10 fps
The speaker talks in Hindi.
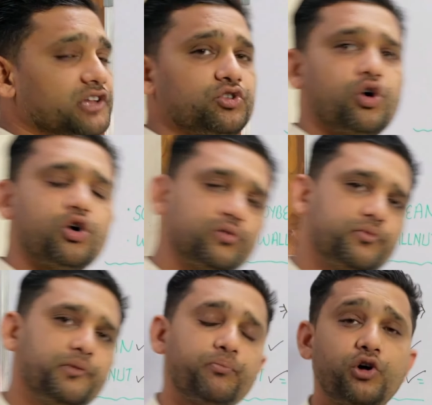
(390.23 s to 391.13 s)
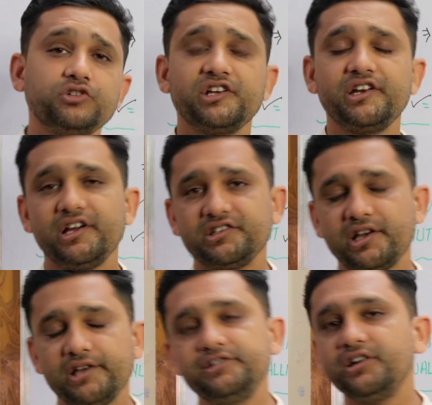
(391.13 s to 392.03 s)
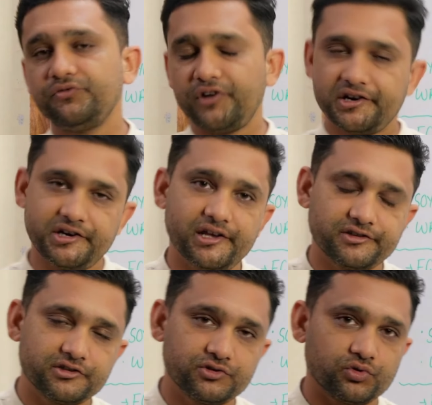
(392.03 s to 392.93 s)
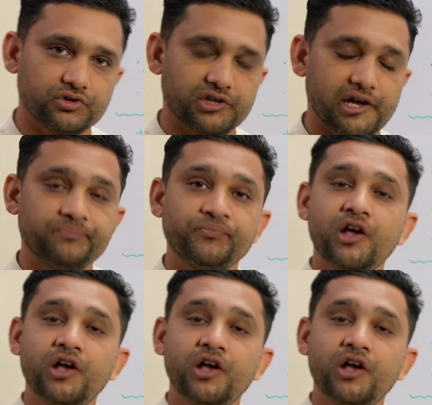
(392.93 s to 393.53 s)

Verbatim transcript: साथ और भी बहुत सारे एसेंशियल फैटी एसिड्स होते हैं